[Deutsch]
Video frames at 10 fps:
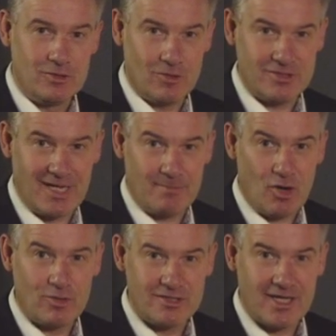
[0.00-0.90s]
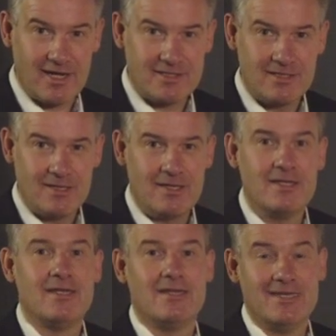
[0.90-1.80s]
Doch sie haben auch gesagt,
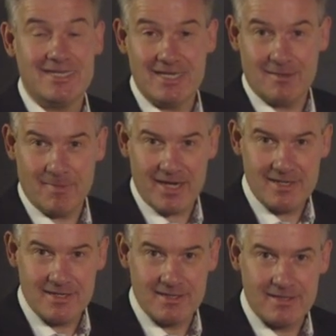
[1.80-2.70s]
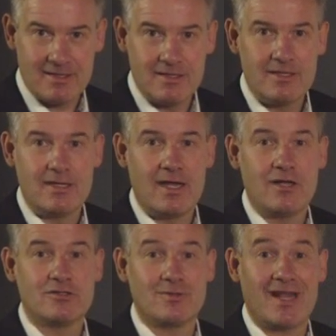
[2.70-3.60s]
nicht die Gemeinde,
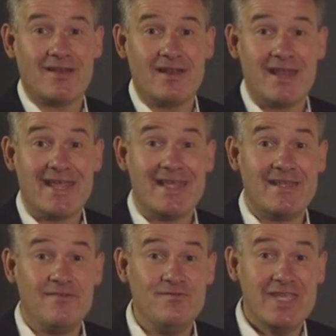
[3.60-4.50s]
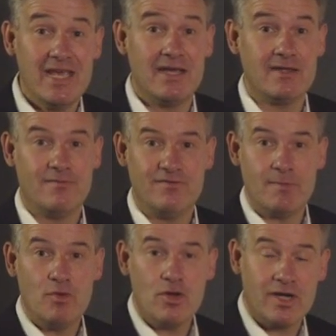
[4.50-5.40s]
sondern wir,
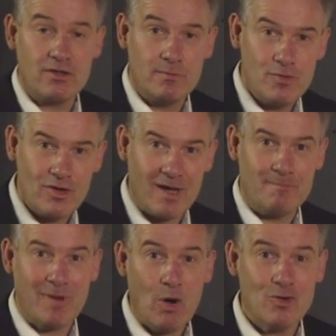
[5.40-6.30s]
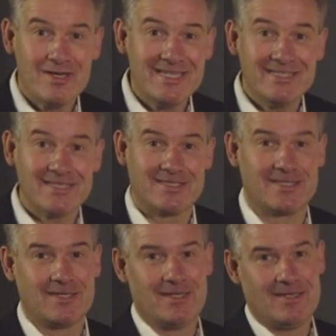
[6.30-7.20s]
wir Bürgerinnen und Bürger, bauen
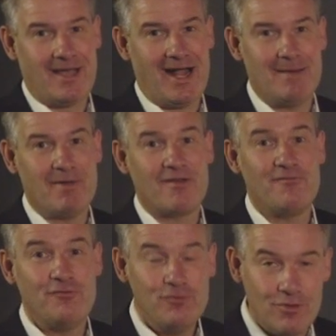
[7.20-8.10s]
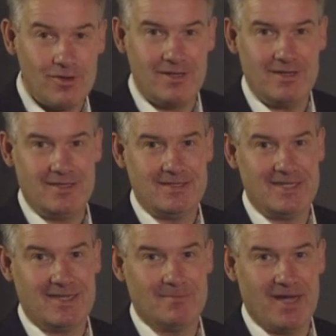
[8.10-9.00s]
dieses Hallenbad für
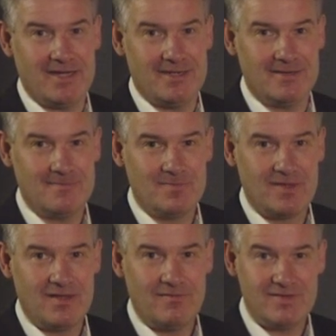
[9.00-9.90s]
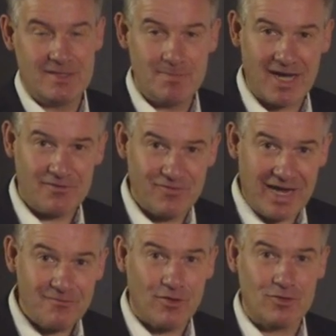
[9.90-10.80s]
die Gemeinde. Wir sind bereit,
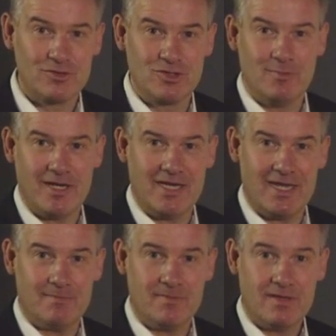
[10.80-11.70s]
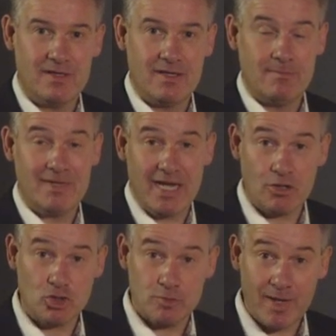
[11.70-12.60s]
Verantwortung zu übernehmen mit
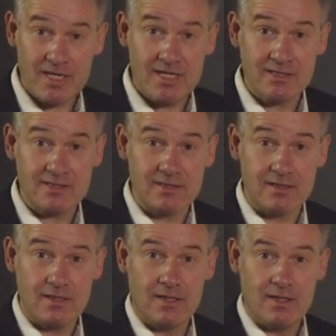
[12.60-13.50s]
Hand- und Spanndiensten.